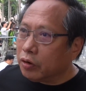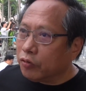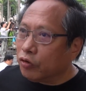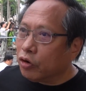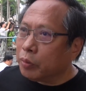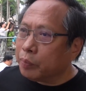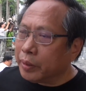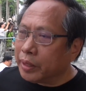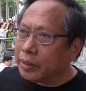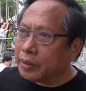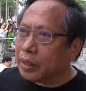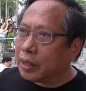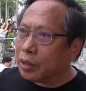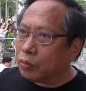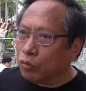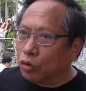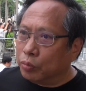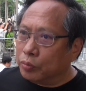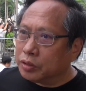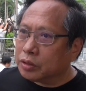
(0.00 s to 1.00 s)
二方面呢，
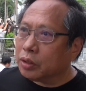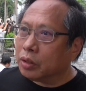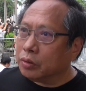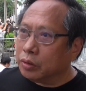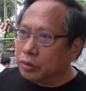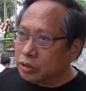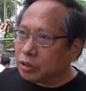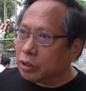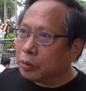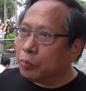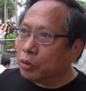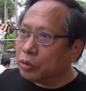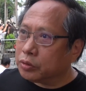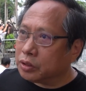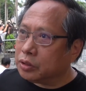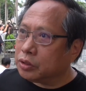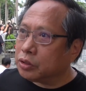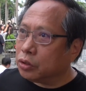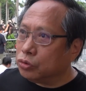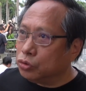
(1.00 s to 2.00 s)
我们知道刘晓波
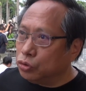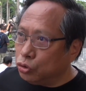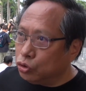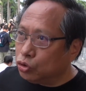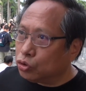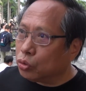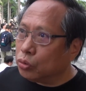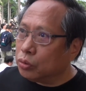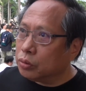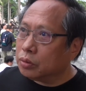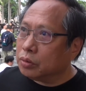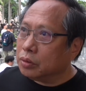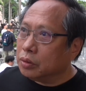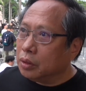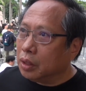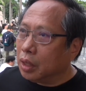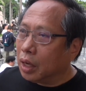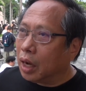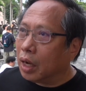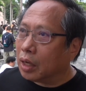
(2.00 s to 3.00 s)
是在狱中
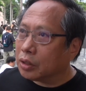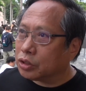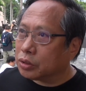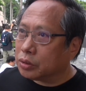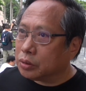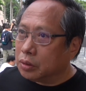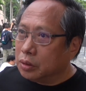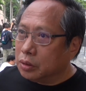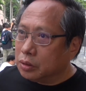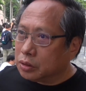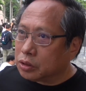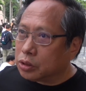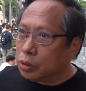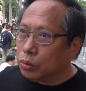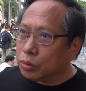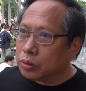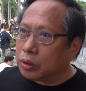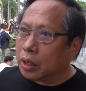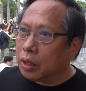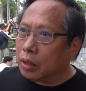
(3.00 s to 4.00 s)
啊，
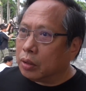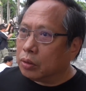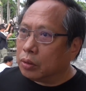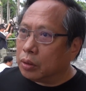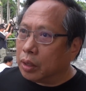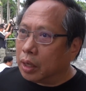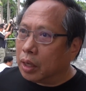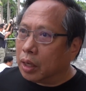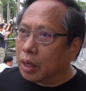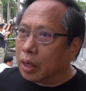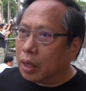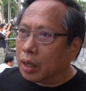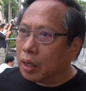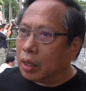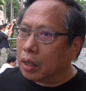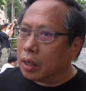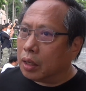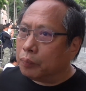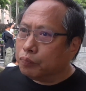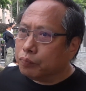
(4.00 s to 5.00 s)
受到
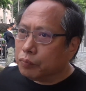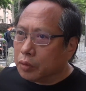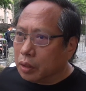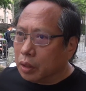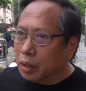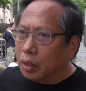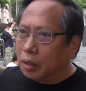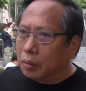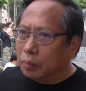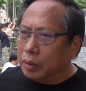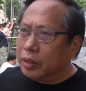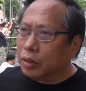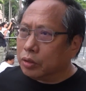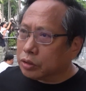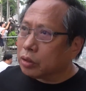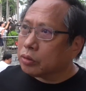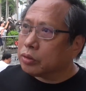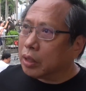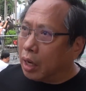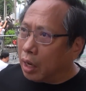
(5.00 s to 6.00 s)
呃呃没有
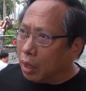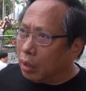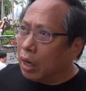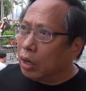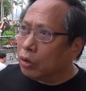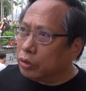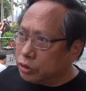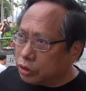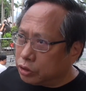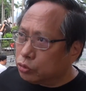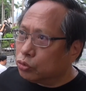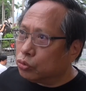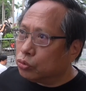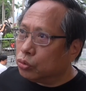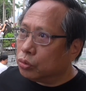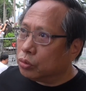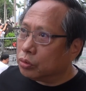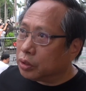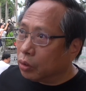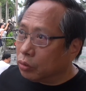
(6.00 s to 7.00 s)
受到好好的照
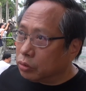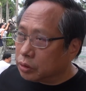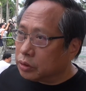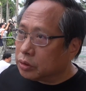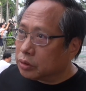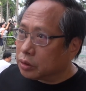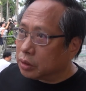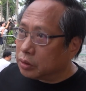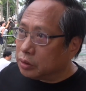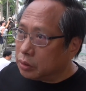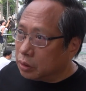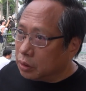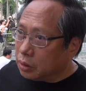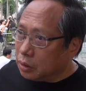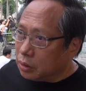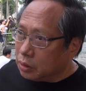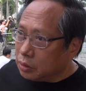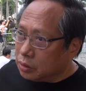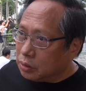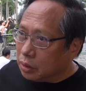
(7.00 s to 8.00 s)
顾，尤其是
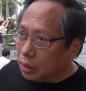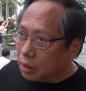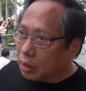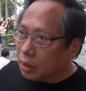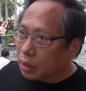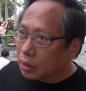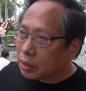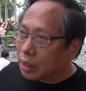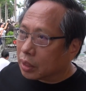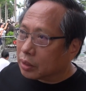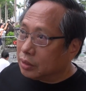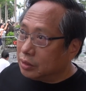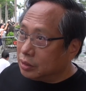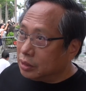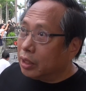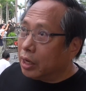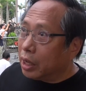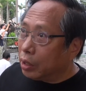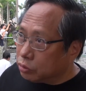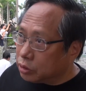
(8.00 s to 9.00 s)
呃他的
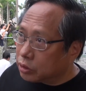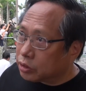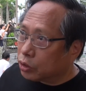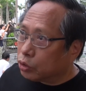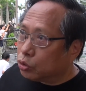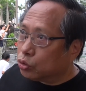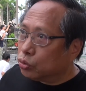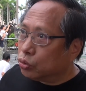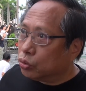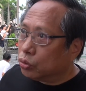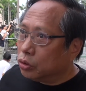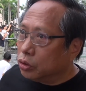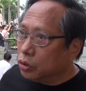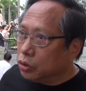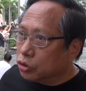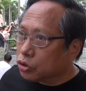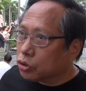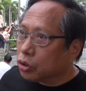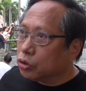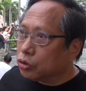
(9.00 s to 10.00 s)
医疗的照顾，
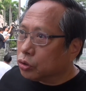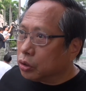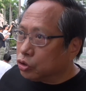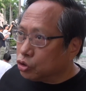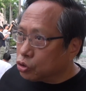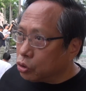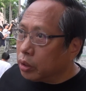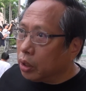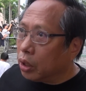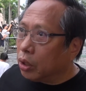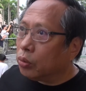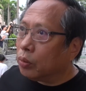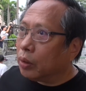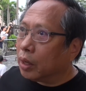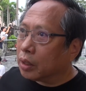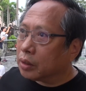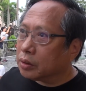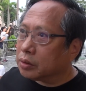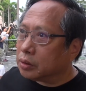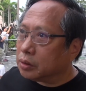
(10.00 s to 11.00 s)
所以说最后
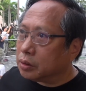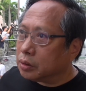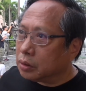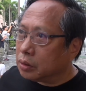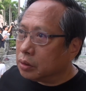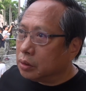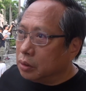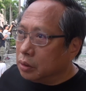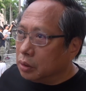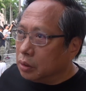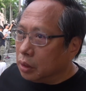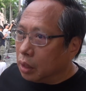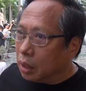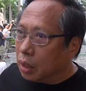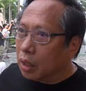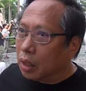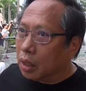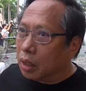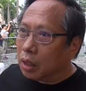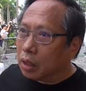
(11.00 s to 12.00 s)
啊是
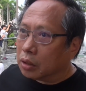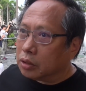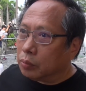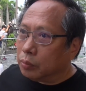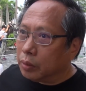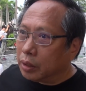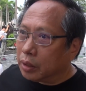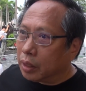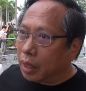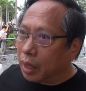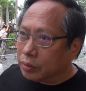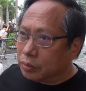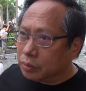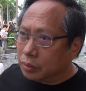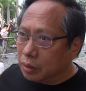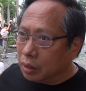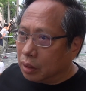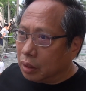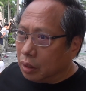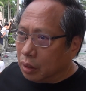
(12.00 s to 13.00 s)
呃因为
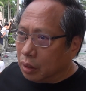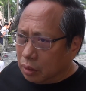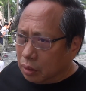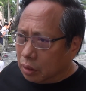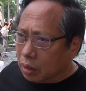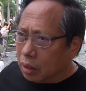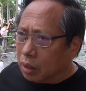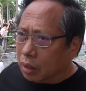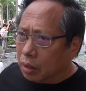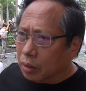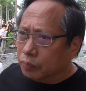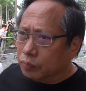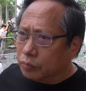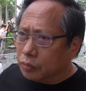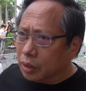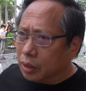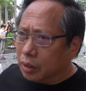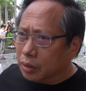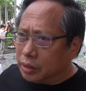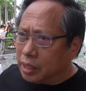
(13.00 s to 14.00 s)
很呃
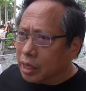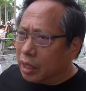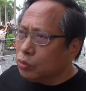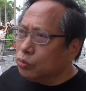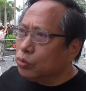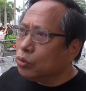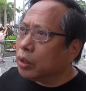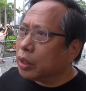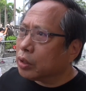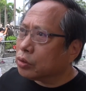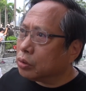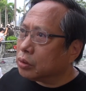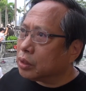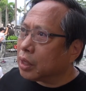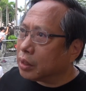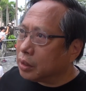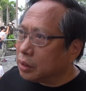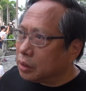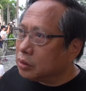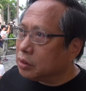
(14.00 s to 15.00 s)
延误了对
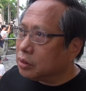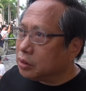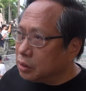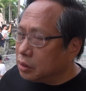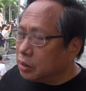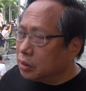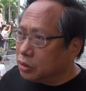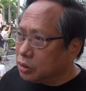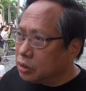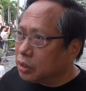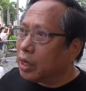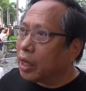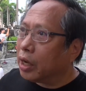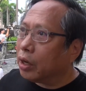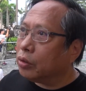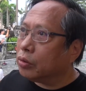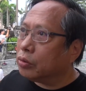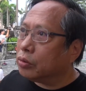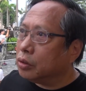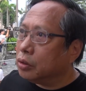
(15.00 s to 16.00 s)
他的治治
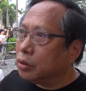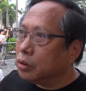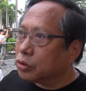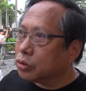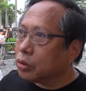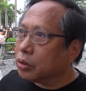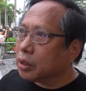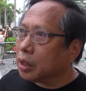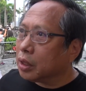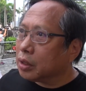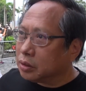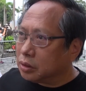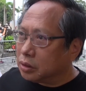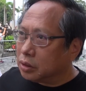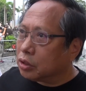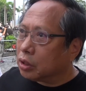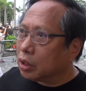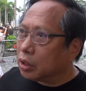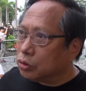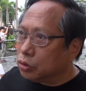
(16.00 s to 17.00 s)
疗，所以他死
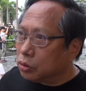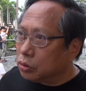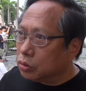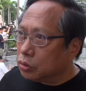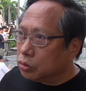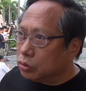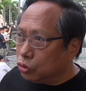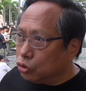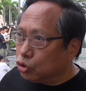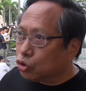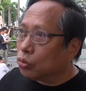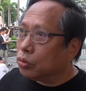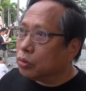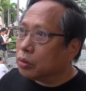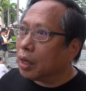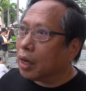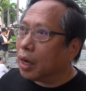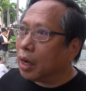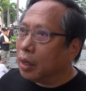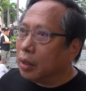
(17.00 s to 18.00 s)
在狱中
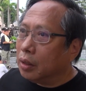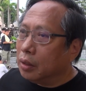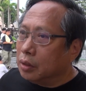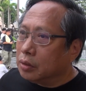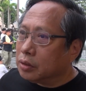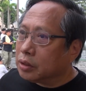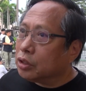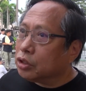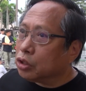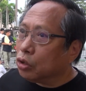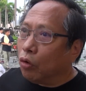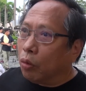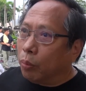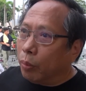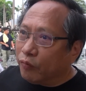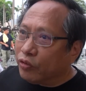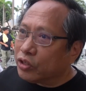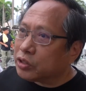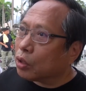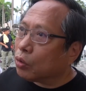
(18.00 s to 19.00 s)
啊。现在我
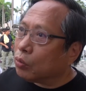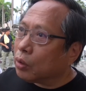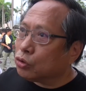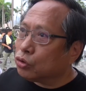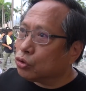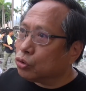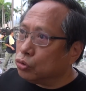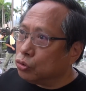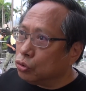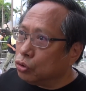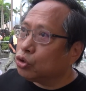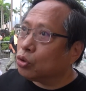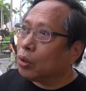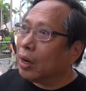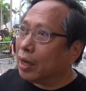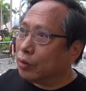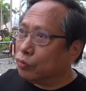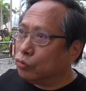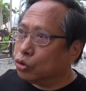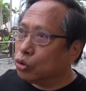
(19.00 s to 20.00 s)
们非常关注狱中
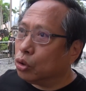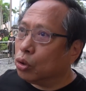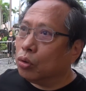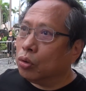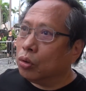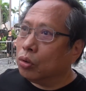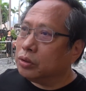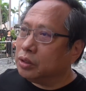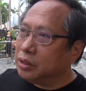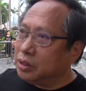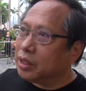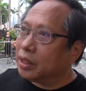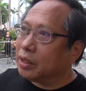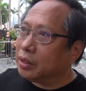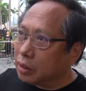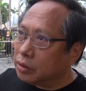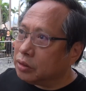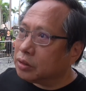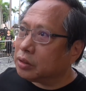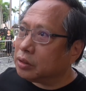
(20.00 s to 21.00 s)
很多意见
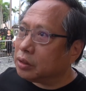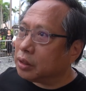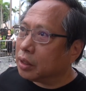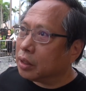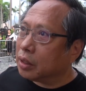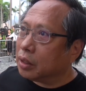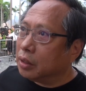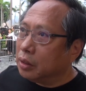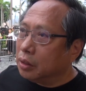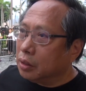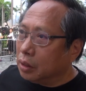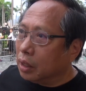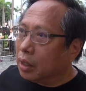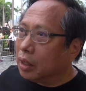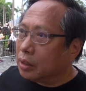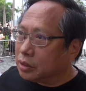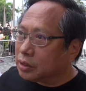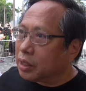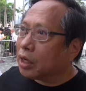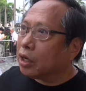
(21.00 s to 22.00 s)
人士的
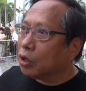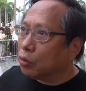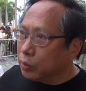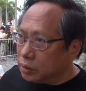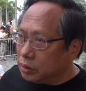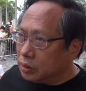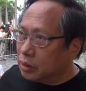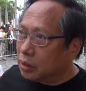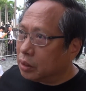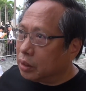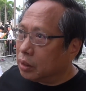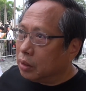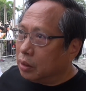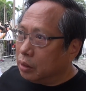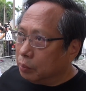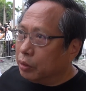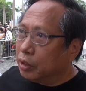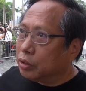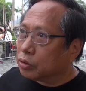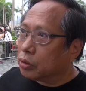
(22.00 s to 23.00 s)
呃健康问题，
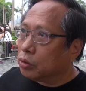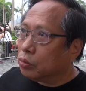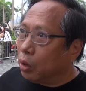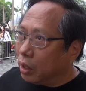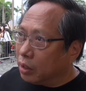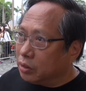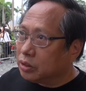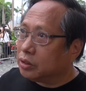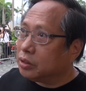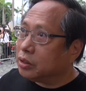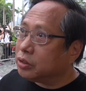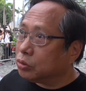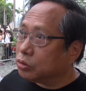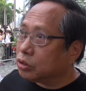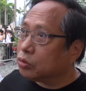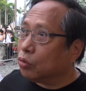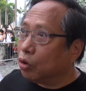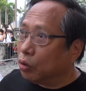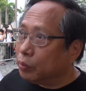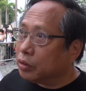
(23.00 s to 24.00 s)
比如说王琦就
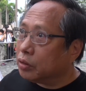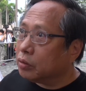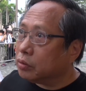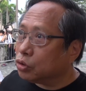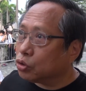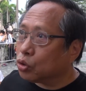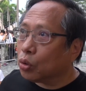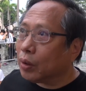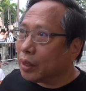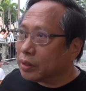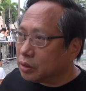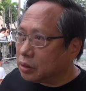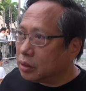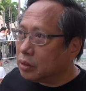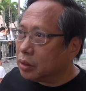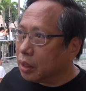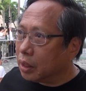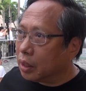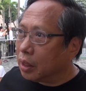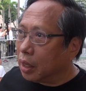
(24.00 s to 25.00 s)
是我们最关
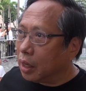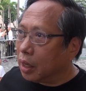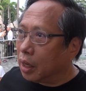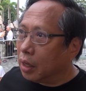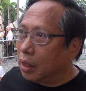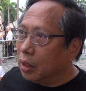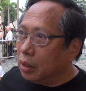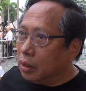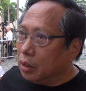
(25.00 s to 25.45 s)
心的啊。